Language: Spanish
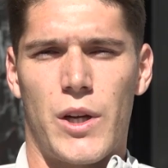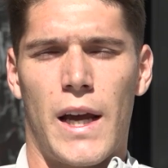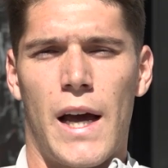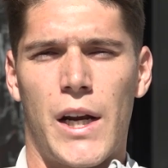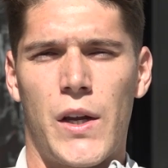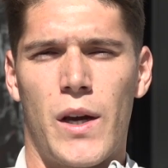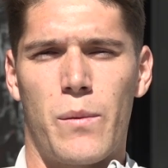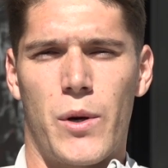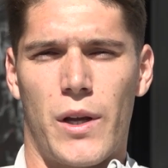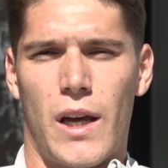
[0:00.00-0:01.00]
Llegué a
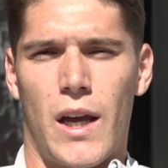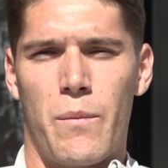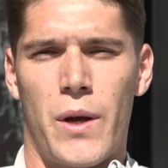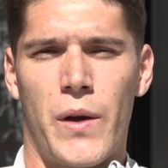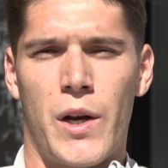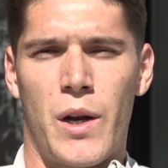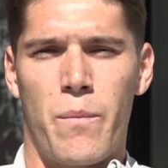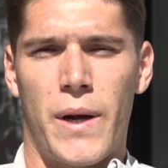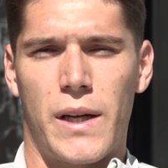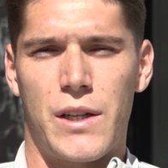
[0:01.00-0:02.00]
River porque me vieron
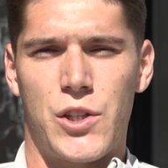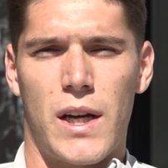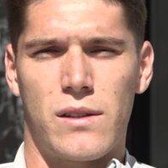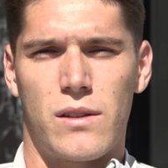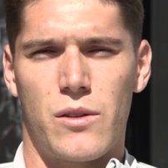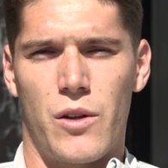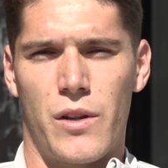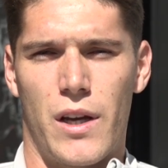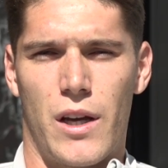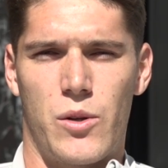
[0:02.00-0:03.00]
en Parque Chas,
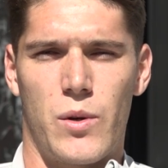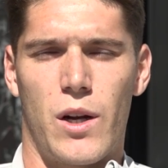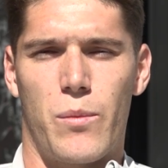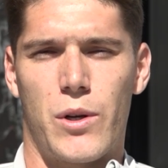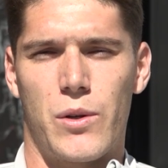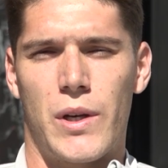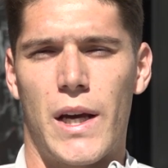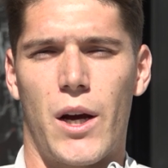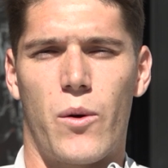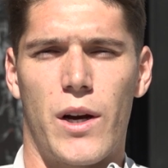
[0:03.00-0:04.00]
donde tuve la
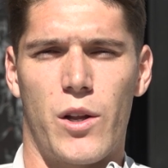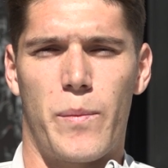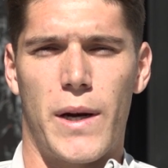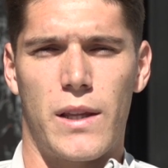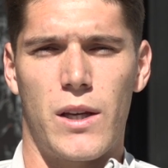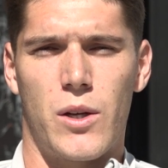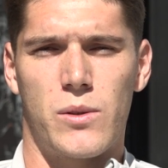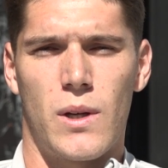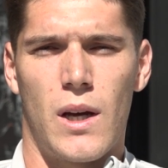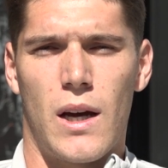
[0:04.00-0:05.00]
oportunidad de jugar dos
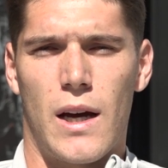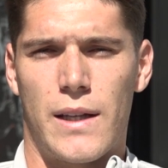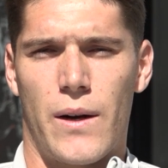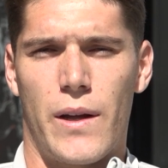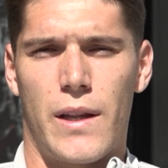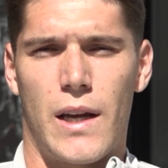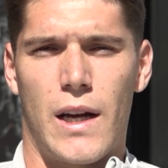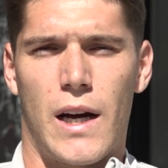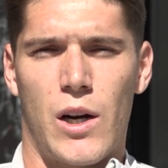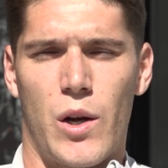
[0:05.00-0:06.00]
partidos a través
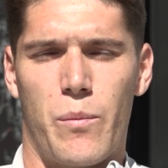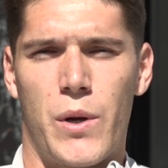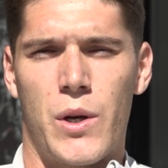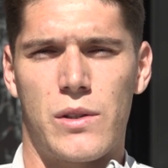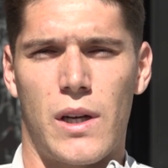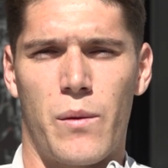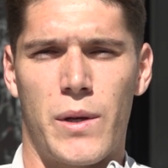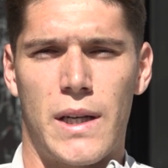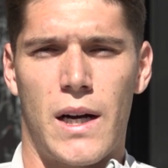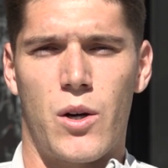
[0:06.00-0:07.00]
de Carlos Espinosa que
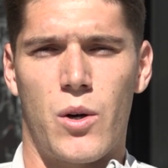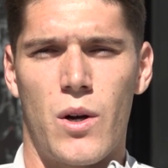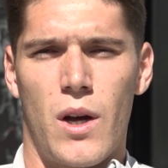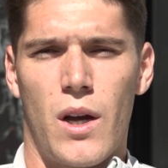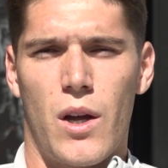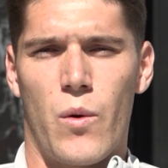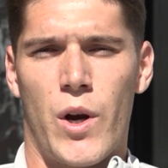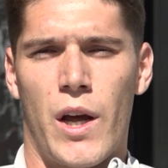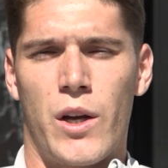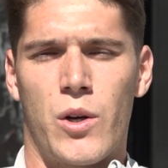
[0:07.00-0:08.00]
me trajo y
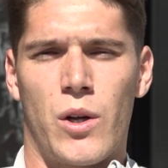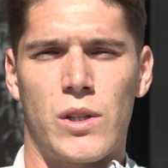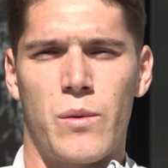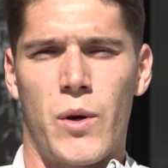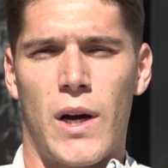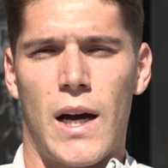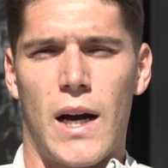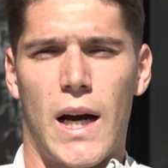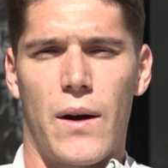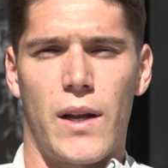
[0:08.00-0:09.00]
bueno, ahí conocimos
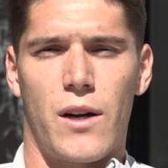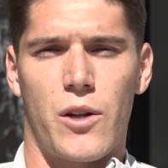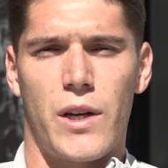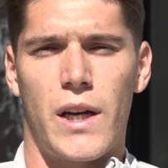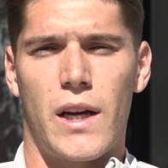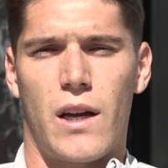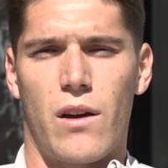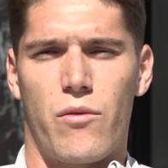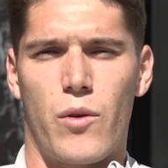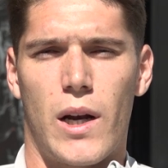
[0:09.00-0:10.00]
a Gabriel Rodríguez,
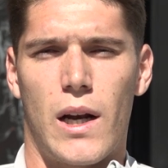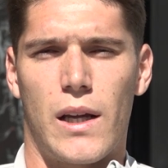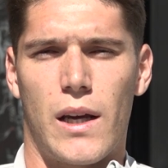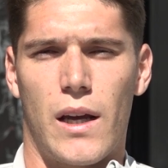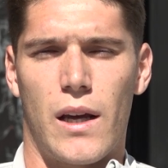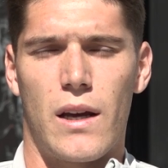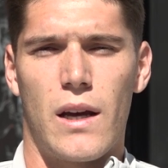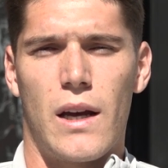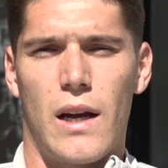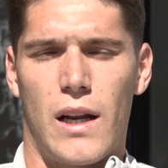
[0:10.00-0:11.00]
que fue el que,
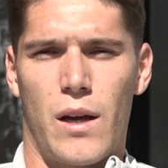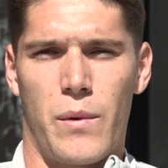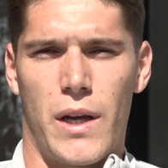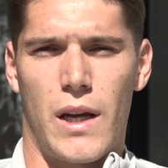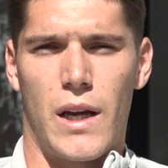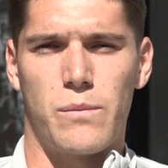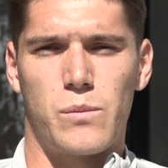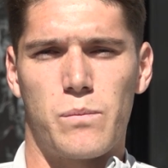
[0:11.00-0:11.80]
el que me